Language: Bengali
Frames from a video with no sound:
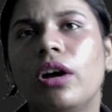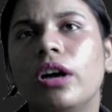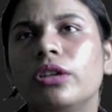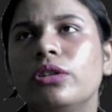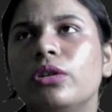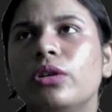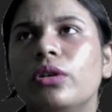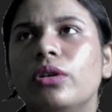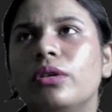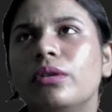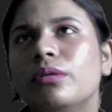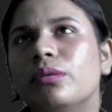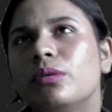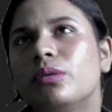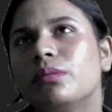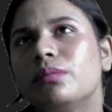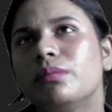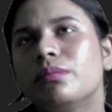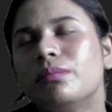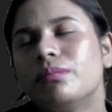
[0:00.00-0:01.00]
হয়তো
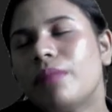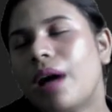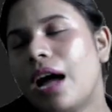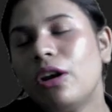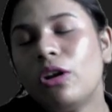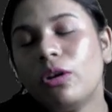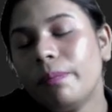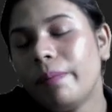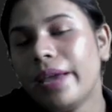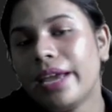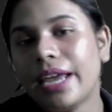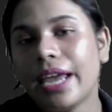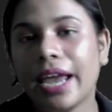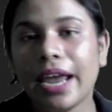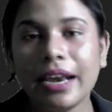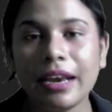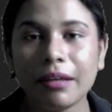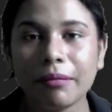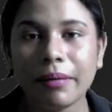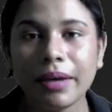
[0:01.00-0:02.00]
ভালো পেয়ে
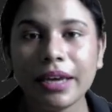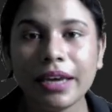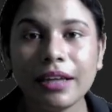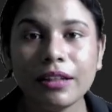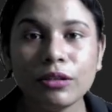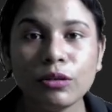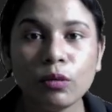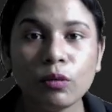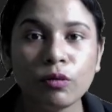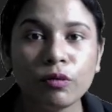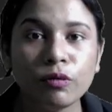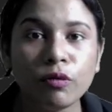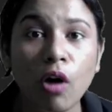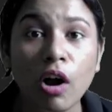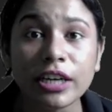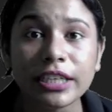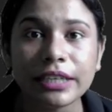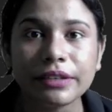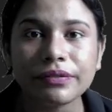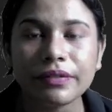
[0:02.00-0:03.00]
খেয়ে নেবে কিন্তু
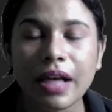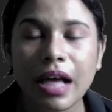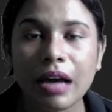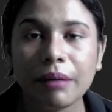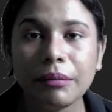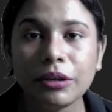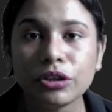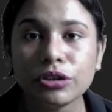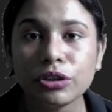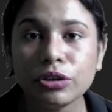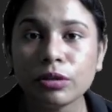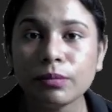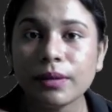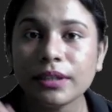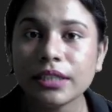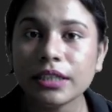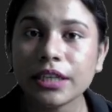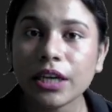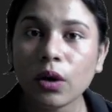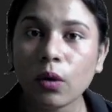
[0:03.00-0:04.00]
হোয়াট ইফ আমি যদি
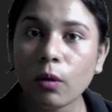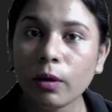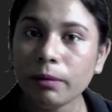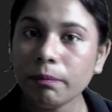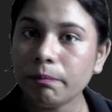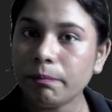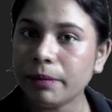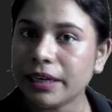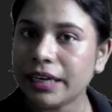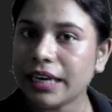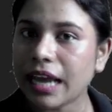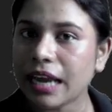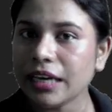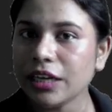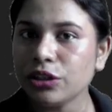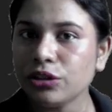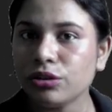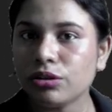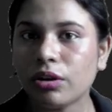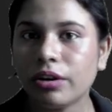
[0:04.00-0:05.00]
তোমাদেরকে ওই
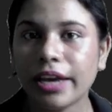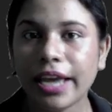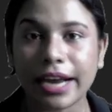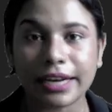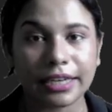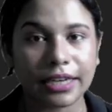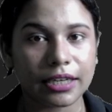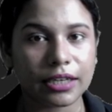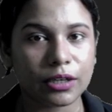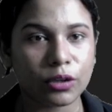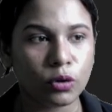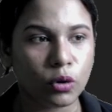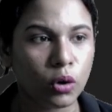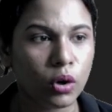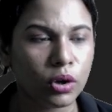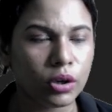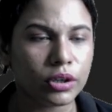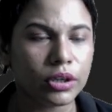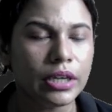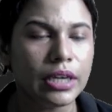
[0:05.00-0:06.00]
বিরিয়ানির সঙ্গে একটা কোক